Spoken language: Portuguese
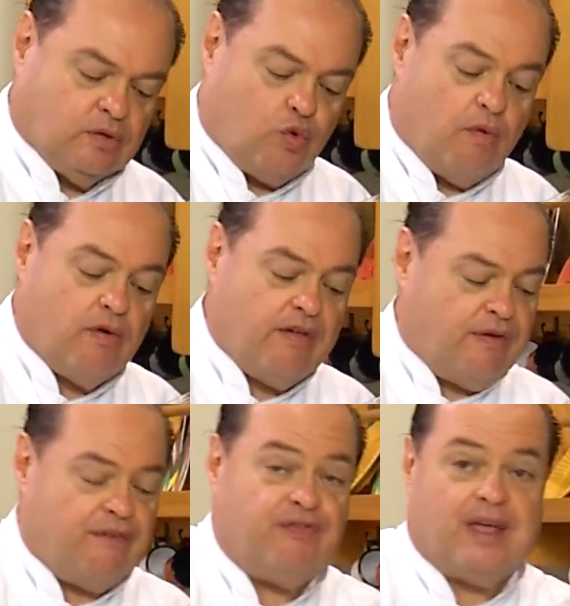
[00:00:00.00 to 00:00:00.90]
como que
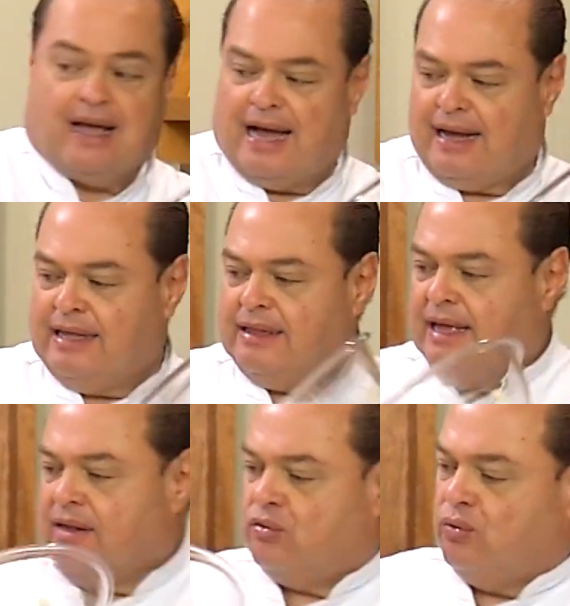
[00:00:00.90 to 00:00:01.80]
vai ficar aqui
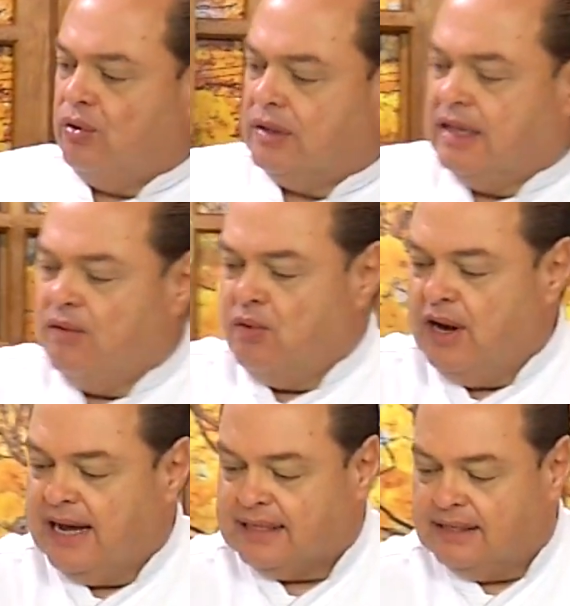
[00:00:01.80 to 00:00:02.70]
dentro. Ó. Dá uma
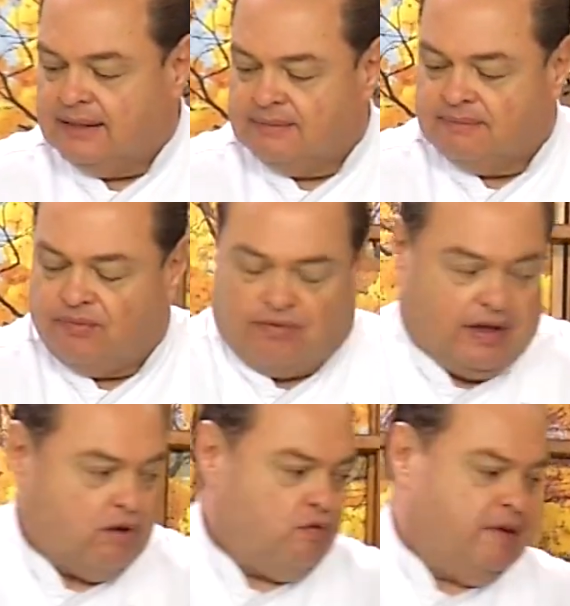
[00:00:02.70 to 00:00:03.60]
olhada.
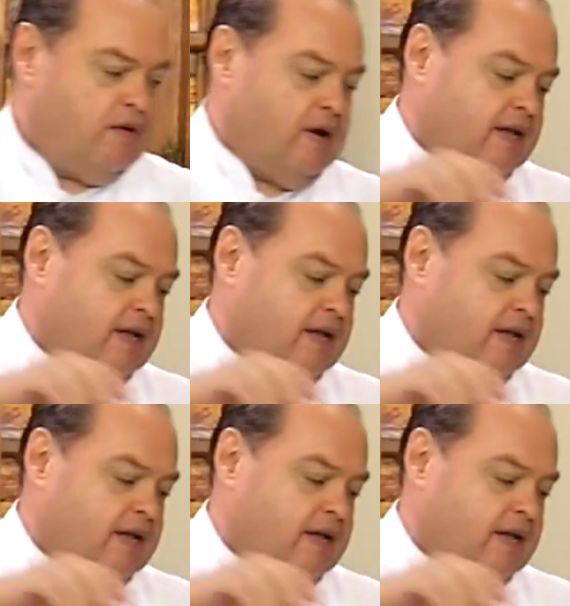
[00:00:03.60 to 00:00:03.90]
Vem comigo